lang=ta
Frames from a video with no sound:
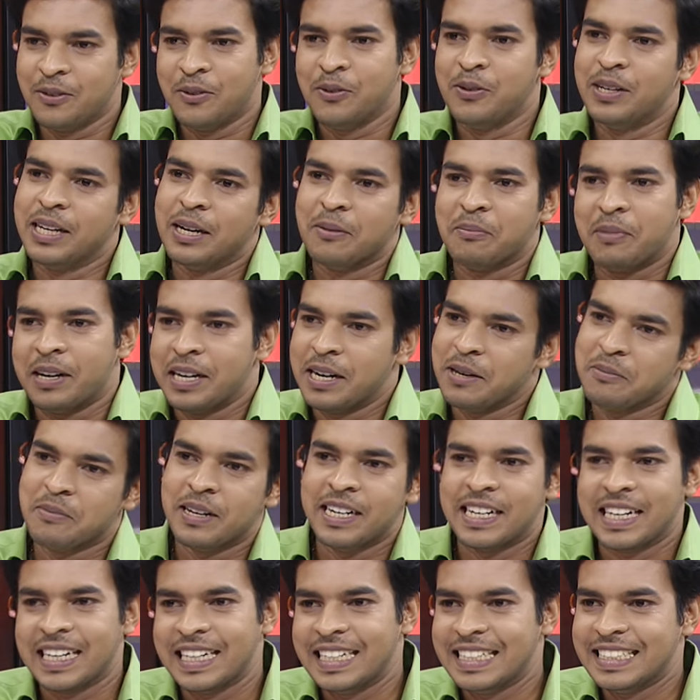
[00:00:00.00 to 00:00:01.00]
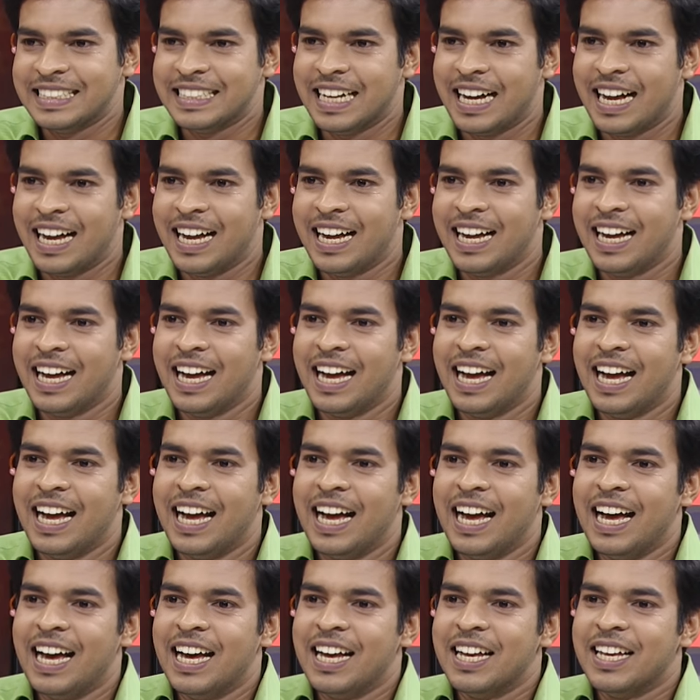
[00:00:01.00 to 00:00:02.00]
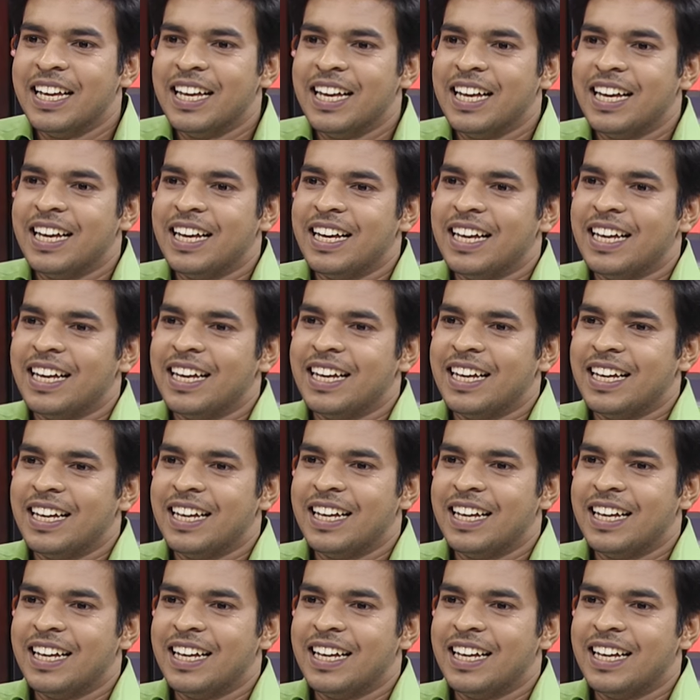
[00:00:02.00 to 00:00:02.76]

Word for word: உங்களுடைய பட்டிமன்றம் மன்றங்கள் தான் முதல்ல